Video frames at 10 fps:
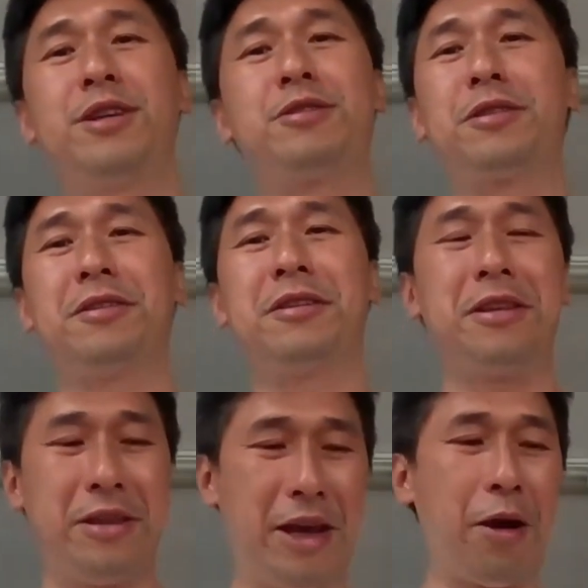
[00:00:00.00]
其实
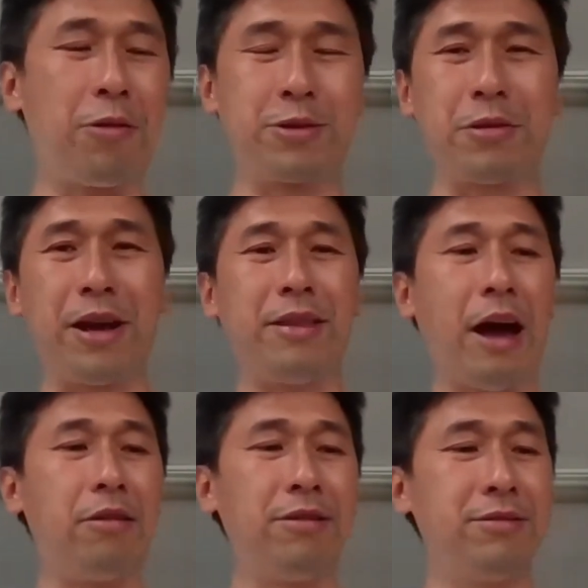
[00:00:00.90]
你要我出来
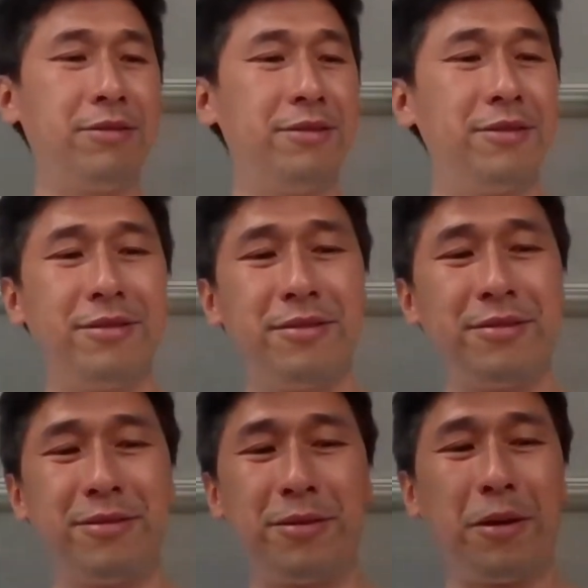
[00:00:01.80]
闹，
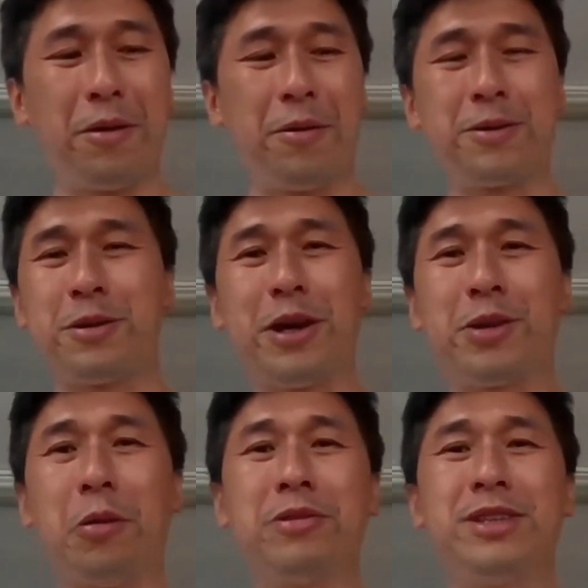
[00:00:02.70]
我我觉
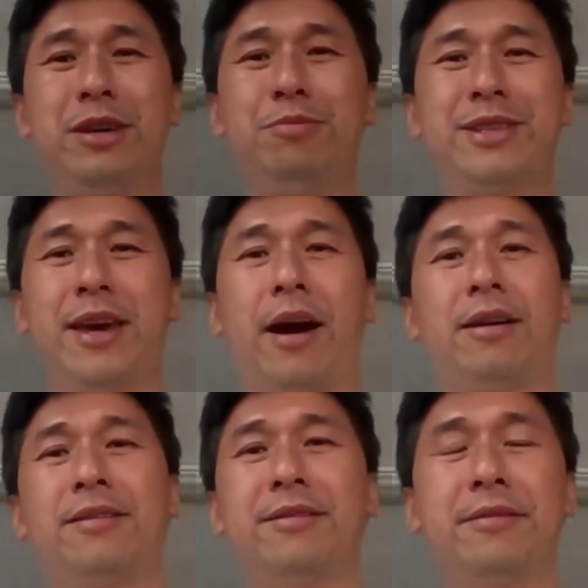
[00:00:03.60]
得动机不
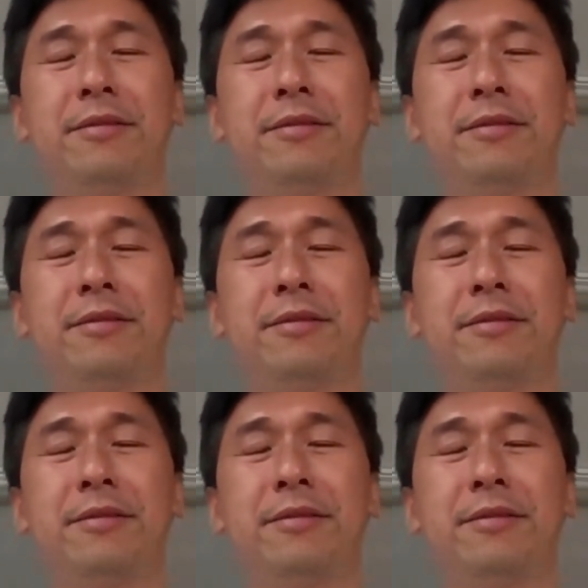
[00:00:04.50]
强。